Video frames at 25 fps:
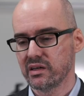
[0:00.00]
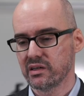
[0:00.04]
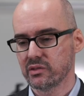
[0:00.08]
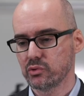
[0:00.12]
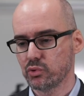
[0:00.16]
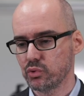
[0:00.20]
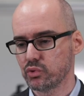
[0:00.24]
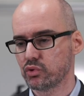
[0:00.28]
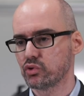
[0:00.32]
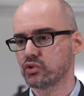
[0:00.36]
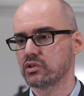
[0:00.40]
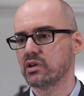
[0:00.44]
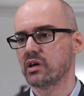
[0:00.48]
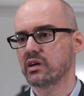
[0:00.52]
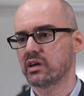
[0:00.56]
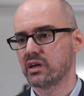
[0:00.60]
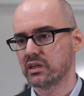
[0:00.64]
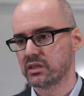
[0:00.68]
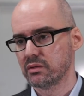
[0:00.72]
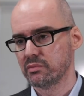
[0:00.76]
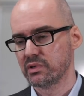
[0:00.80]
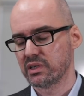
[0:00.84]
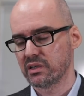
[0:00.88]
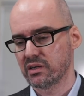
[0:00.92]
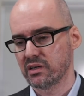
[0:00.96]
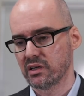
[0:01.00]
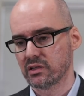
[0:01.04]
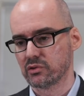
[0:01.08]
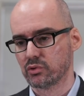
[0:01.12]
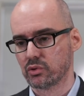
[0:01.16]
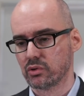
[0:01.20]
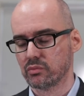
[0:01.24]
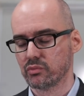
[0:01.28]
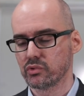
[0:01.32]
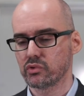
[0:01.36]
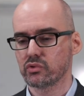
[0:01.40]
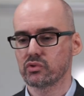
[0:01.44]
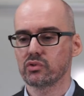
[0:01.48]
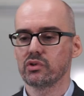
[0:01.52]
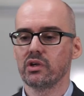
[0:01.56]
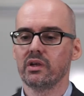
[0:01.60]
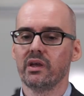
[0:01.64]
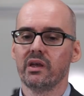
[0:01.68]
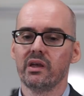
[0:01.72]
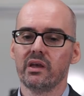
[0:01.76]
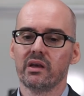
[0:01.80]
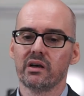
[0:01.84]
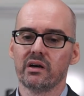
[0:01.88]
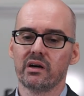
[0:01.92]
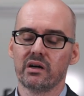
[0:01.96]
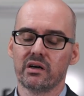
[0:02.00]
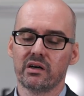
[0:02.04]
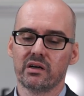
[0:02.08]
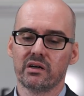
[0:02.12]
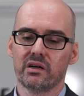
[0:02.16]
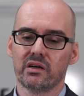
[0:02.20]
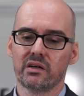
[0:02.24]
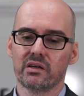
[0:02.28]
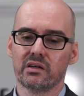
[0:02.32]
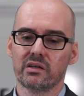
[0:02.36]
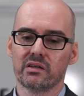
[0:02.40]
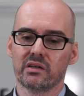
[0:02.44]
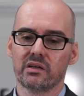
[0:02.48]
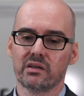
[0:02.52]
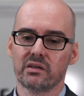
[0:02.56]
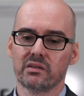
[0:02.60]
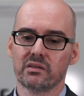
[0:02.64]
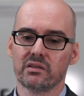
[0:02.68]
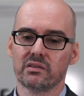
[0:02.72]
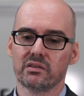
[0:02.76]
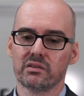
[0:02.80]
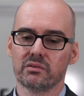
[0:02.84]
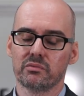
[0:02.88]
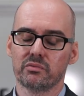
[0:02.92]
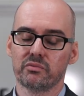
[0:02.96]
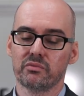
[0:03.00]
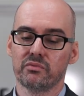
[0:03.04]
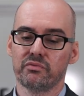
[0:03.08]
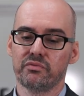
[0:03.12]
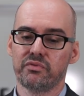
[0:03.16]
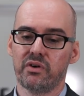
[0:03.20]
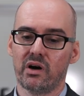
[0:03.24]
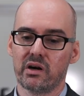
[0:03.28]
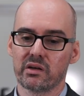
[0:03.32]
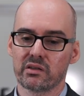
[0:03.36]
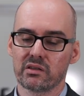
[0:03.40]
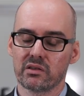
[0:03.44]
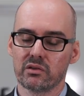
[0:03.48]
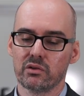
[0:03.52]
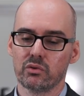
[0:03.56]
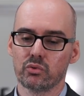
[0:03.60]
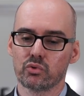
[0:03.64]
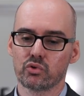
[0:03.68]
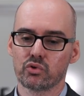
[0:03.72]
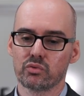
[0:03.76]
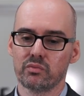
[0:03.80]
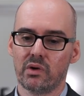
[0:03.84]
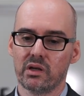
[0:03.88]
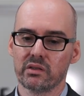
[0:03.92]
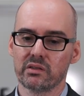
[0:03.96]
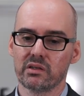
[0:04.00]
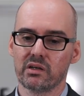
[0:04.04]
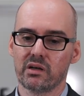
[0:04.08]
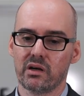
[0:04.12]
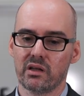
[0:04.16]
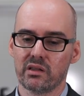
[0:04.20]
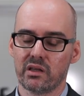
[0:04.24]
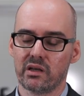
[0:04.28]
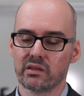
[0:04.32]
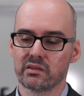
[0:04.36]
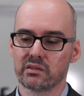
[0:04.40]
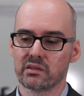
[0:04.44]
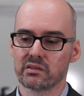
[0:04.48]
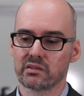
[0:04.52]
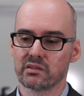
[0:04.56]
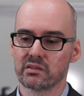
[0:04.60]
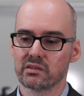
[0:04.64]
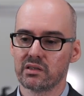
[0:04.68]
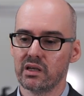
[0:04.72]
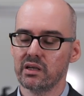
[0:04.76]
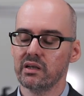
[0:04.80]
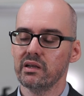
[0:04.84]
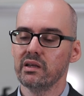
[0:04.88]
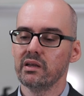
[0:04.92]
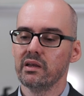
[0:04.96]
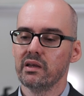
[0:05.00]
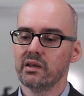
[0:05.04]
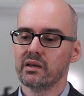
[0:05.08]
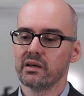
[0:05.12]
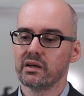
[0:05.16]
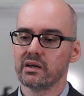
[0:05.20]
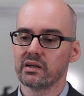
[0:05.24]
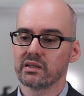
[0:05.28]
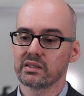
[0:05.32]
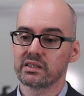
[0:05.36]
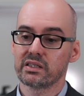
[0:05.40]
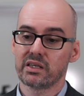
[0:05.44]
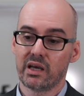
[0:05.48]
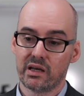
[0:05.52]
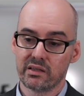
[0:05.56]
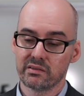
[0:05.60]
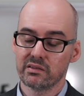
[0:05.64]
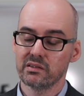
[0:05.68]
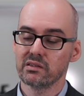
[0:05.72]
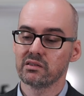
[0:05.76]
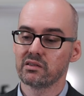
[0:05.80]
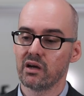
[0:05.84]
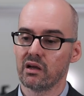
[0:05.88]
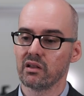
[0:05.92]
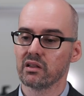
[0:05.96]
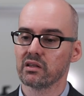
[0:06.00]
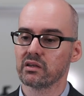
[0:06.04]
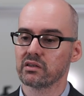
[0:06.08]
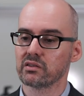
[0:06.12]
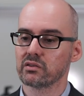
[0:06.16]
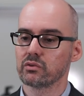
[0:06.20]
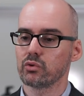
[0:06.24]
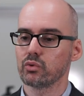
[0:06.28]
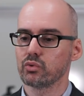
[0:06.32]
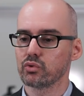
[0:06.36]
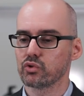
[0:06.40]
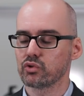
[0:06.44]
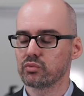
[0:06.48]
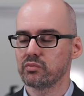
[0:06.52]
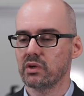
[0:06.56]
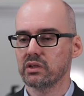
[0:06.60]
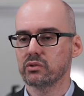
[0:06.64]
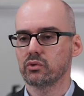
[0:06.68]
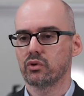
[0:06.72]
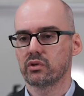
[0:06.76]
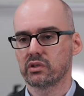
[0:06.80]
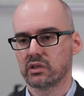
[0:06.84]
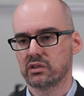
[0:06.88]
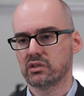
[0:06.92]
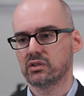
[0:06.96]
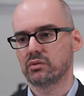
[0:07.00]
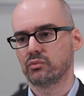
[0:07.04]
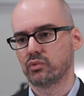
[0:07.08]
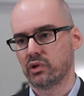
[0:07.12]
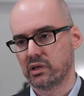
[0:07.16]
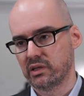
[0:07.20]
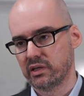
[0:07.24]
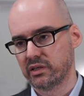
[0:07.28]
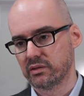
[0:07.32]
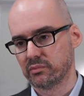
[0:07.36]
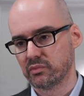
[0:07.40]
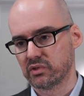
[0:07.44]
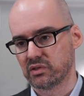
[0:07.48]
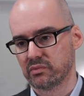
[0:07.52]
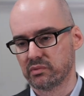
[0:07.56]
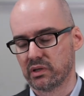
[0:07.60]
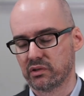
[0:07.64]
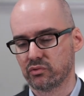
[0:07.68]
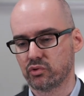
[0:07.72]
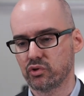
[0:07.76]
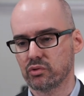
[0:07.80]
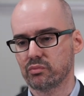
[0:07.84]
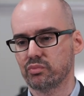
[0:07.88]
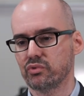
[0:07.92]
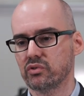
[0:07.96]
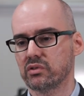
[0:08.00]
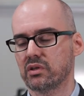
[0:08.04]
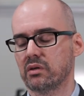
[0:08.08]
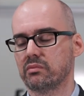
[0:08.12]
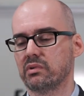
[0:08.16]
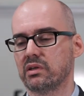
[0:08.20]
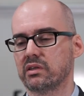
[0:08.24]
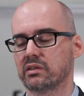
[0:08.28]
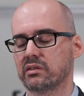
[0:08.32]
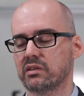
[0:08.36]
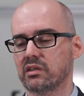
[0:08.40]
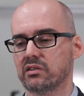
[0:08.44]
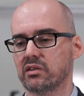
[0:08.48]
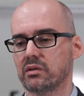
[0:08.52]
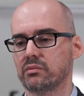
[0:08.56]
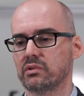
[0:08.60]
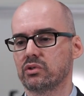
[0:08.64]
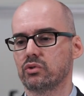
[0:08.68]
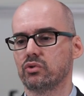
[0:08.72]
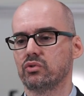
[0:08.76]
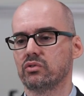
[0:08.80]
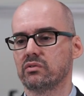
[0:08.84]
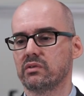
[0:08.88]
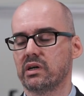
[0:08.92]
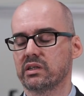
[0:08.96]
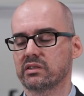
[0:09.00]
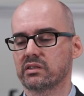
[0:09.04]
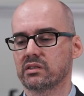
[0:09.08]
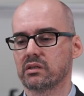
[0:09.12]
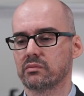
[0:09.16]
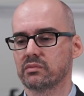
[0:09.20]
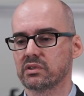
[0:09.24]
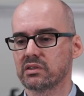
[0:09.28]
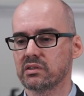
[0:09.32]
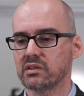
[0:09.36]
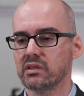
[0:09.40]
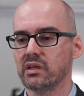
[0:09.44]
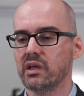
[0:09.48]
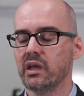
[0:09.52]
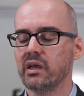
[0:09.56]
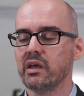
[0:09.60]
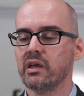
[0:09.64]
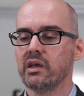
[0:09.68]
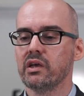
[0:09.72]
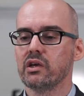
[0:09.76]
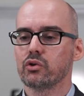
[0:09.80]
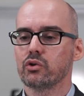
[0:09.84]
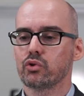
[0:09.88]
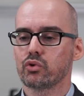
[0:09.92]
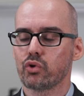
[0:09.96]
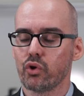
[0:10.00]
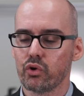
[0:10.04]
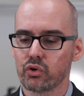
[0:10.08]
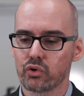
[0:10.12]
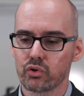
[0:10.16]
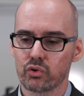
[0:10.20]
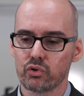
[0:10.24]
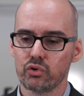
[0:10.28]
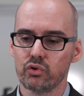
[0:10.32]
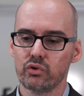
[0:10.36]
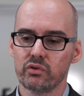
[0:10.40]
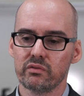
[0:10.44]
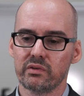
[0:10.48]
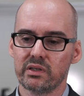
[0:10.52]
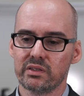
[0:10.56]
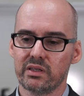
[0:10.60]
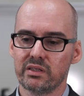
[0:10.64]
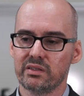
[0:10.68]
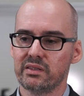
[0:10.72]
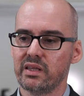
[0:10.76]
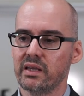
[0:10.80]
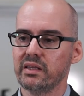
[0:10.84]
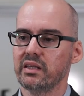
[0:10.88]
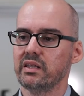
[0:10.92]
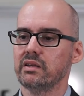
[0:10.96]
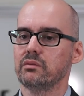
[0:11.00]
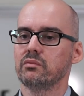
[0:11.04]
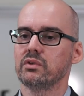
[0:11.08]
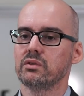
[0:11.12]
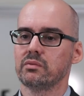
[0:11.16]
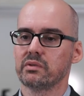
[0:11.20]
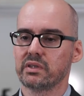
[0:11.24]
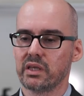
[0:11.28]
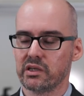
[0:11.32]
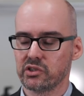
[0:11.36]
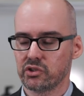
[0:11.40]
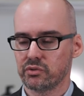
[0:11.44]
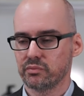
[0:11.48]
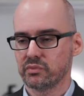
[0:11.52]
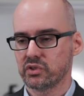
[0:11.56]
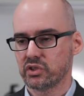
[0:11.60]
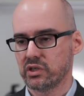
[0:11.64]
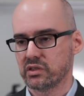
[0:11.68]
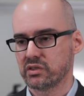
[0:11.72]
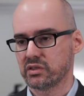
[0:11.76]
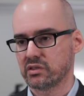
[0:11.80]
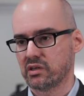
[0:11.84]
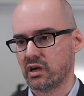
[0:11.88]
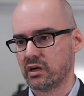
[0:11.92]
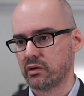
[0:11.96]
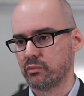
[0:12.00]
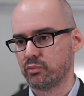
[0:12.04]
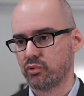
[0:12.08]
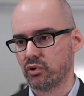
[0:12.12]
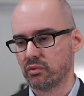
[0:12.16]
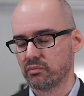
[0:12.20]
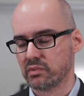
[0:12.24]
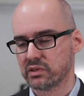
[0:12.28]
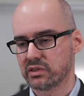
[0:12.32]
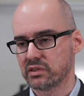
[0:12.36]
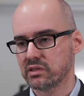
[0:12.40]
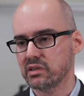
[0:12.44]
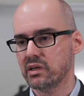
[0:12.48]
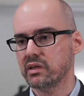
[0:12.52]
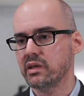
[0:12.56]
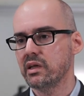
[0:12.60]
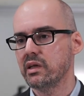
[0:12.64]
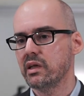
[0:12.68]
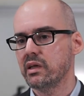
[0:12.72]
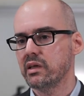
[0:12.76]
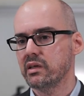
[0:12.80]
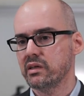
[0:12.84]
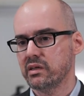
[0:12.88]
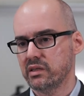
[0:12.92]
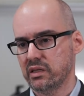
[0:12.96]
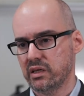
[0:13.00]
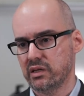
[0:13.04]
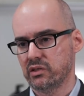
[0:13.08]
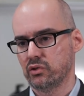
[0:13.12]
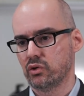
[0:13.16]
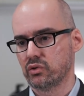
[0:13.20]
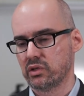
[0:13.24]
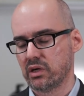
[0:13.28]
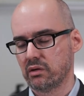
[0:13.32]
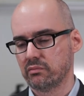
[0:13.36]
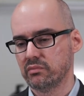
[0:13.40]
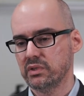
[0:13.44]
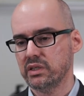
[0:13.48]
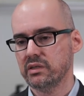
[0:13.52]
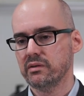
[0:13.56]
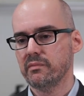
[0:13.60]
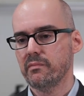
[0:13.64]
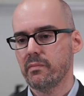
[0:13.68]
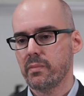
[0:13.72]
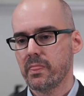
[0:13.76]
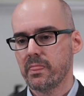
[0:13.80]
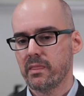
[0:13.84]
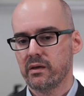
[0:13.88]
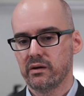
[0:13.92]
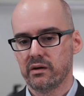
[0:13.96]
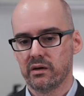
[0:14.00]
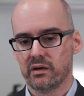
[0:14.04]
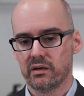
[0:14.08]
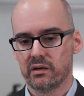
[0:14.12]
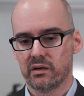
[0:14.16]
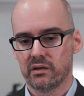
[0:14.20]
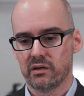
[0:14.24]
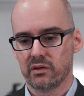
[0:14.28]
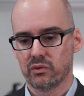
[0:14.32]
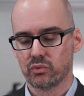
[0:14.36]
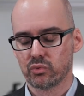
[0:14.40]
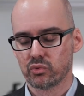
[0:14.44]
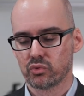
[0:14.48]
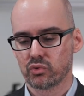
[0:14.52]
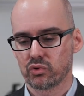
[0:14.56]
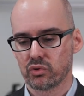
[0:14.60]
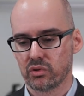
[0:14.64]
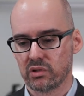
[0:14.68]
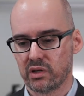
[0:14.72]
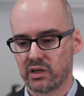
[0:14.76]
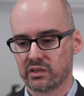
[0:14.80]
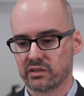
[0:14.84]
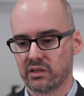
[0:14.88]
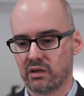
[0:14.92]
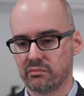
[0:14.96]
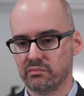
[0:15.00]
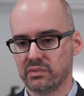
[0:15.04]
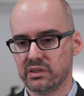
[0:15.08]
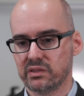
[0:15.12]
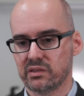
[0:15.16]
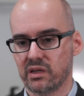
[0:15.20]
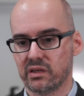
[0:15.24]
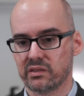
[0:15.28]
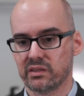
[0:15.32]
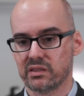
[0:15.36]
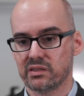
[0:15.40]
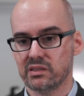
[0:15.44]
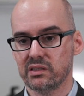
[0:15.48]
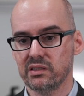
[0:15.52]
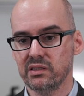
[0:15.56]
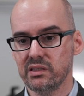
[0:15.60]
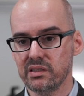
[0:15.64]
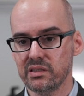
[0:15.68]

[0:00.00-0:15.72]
Yani güçlü akademik kadromuz e, farklı uzmanlık alanlarında e, kendi dallarında uzman öğretim üyelerimiz mevcut. Bununla birlikte tabii ki üniversitemizin köklü ve de deneyimli bir geçmişe sahip olması yine en önemli e, unsurlardan bir tanesi.